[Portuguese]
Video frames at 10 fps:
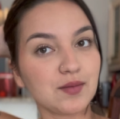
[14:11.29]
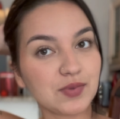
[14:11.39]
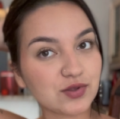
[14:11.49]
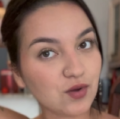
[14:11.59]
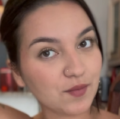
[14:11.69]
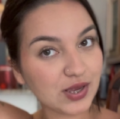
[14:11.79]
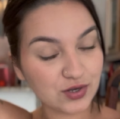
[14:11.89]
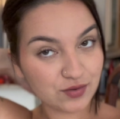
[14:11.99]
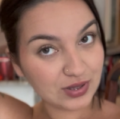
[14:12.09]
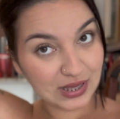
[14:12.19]

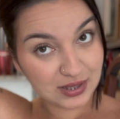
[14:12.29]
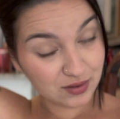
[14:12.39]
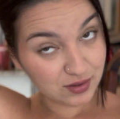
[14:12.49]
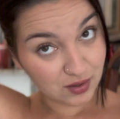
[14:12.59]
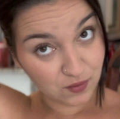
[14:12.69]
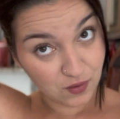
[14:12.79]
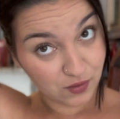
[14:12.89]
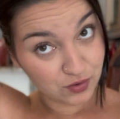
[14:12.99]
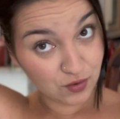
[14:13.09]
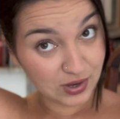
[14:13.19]
pessoalmente não tá tanto não.
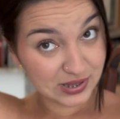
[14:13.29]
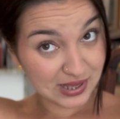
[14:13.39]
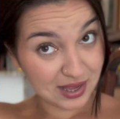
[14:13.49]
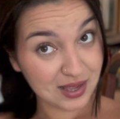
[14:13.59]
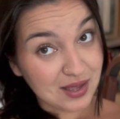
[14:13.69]
Tô com essa...